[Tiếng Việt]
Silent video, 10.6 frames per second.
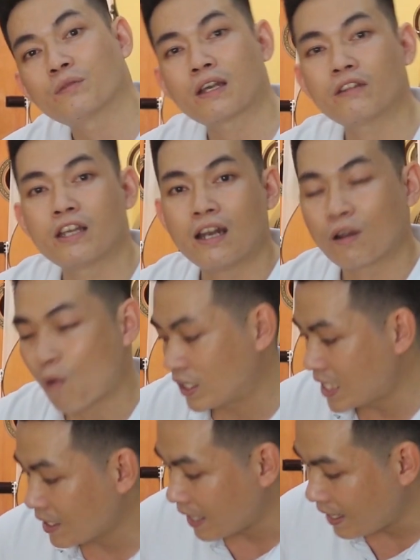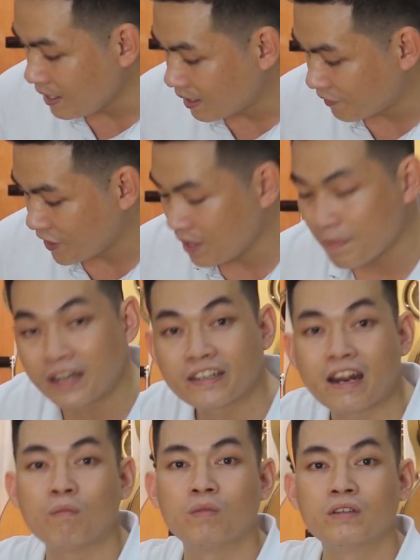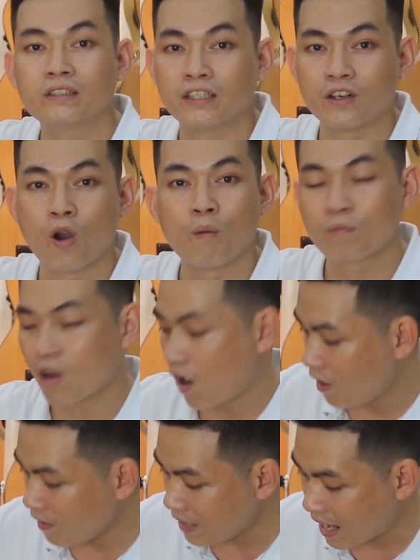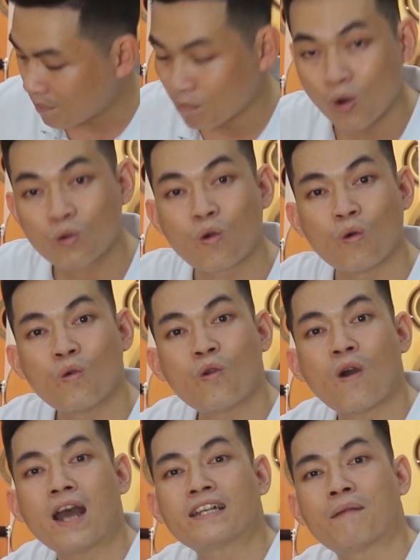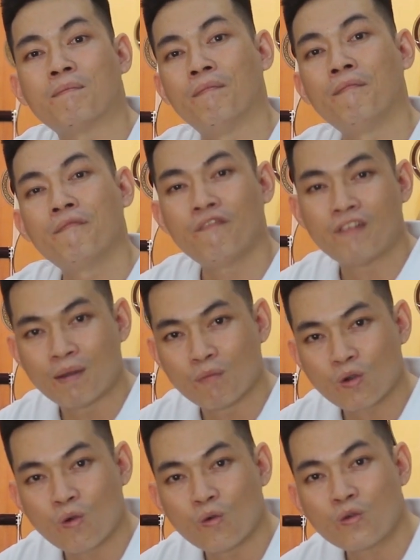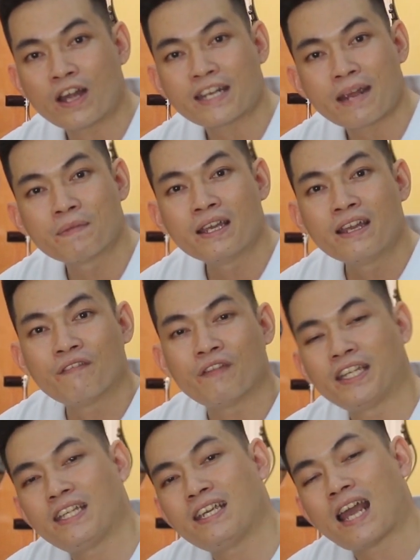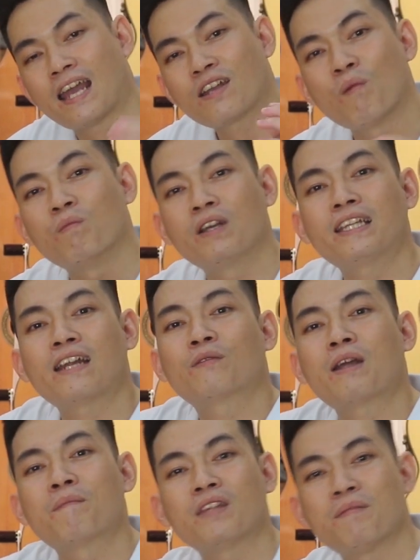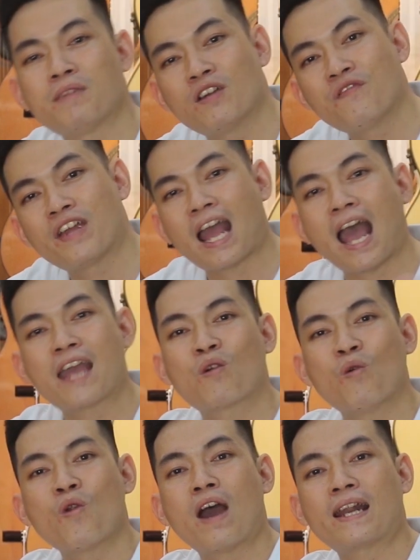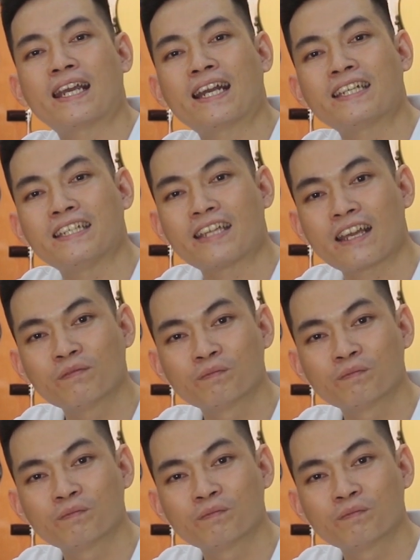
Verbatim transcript: chúng ta có thể là quan sát thấy là phía bên trong thì gồm có là một củ loa trầm và một củ loa trét. Vậy thì hãy cùng Guitar Đồng Tâm tìm hiểu về hai củ loa này các anh chị nhé.